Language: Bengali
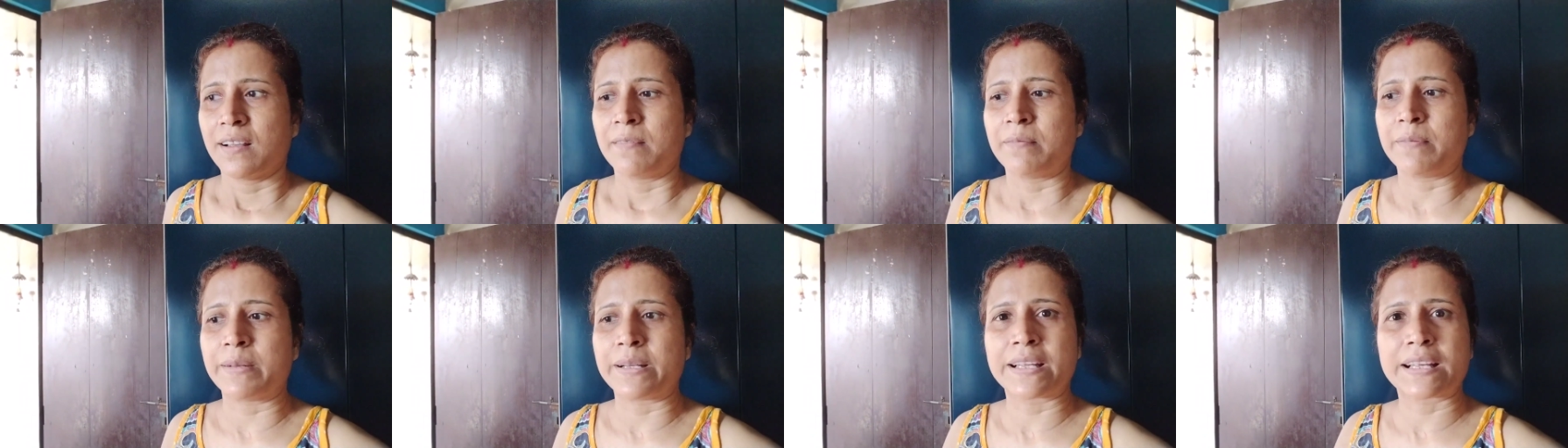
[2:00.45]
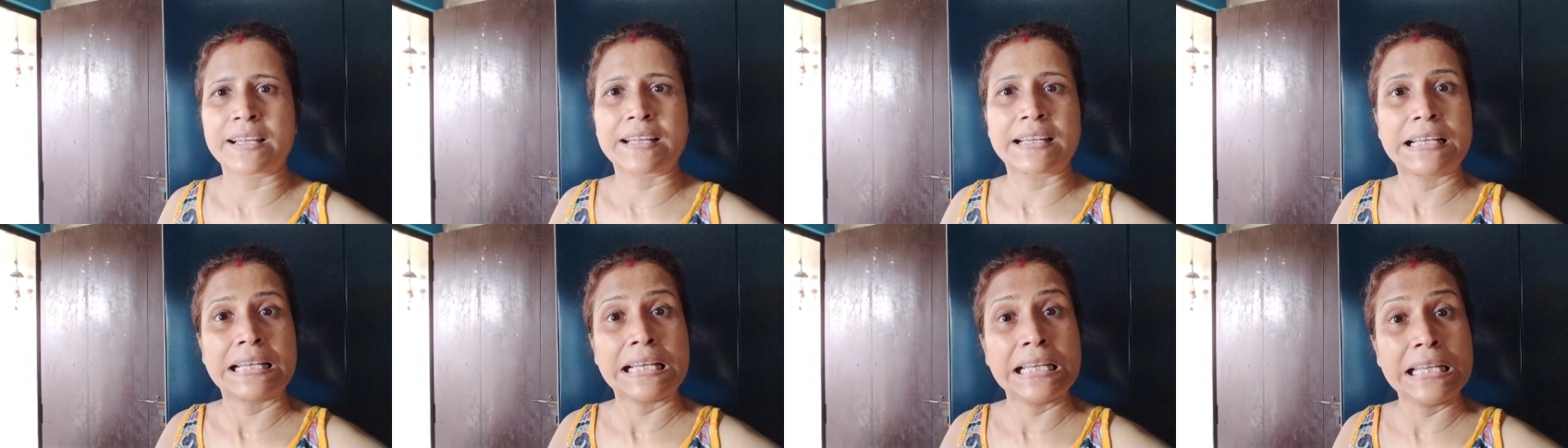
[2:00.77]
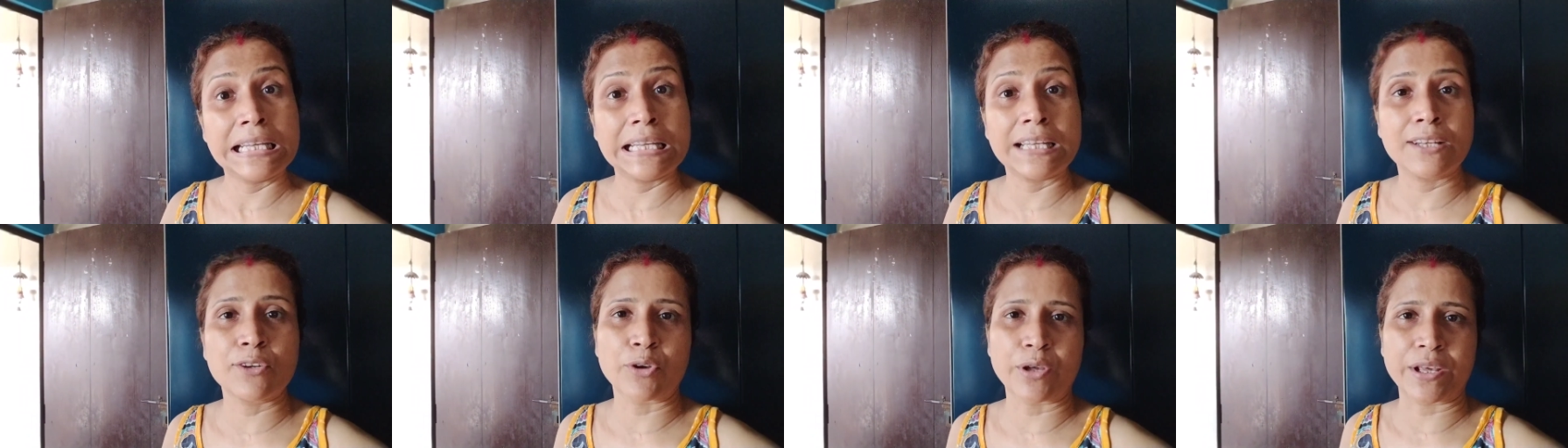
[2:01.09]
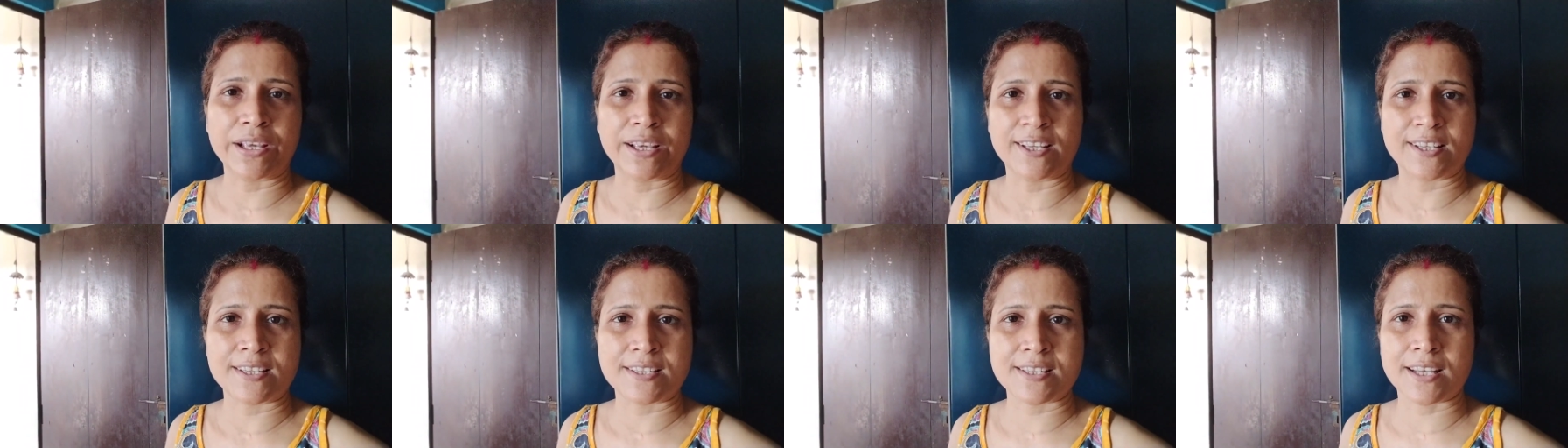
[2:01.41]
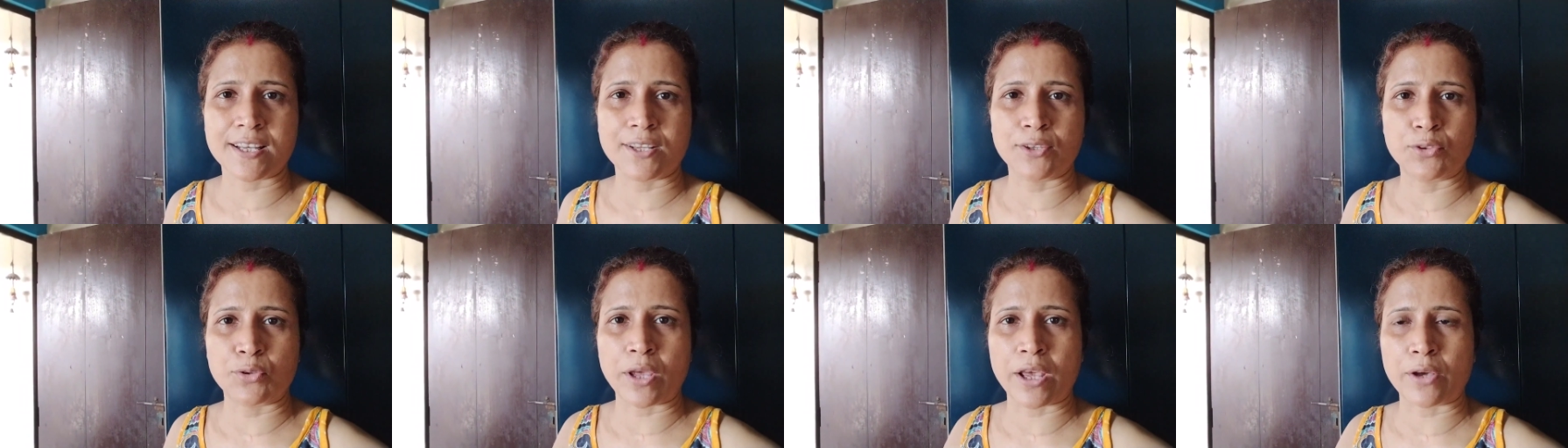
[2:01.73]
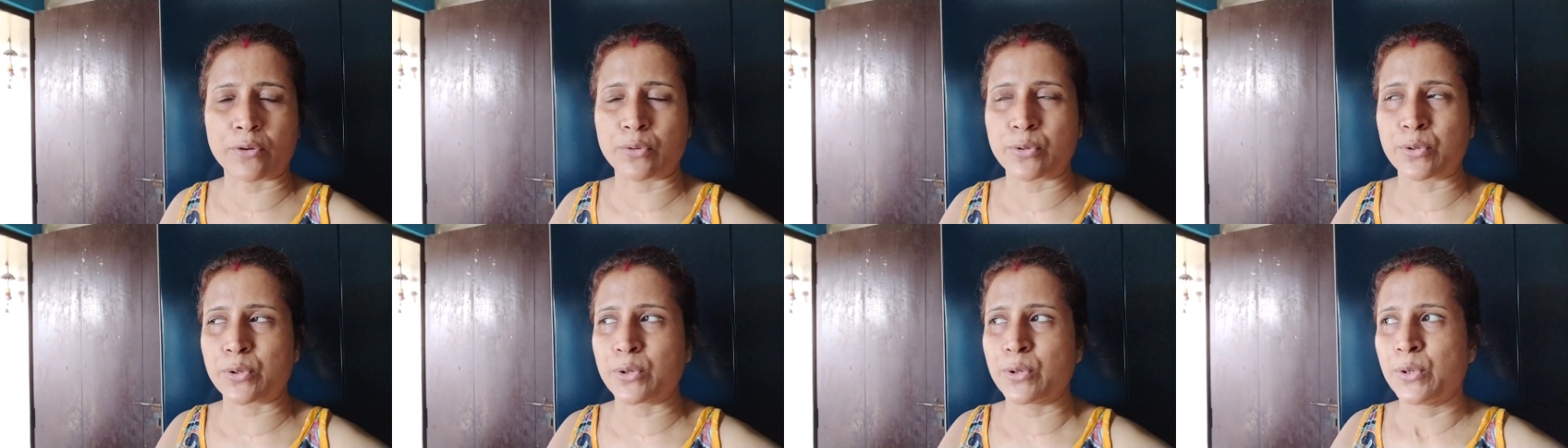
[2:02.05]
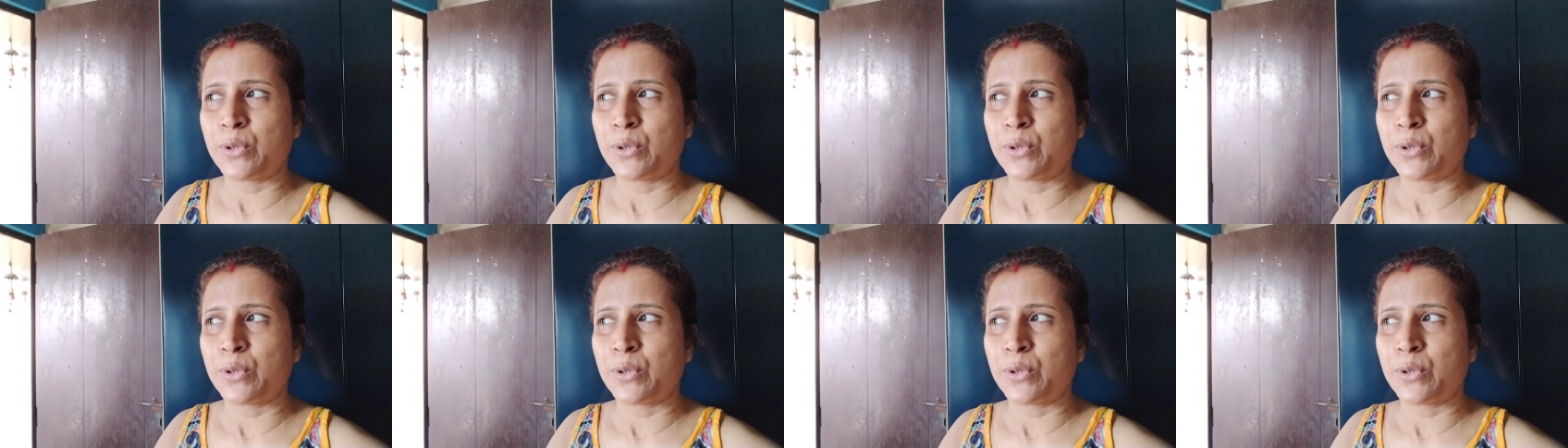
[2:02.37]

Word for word: মানে ক্লিন হয়ে গেছে কিন্তু এখনও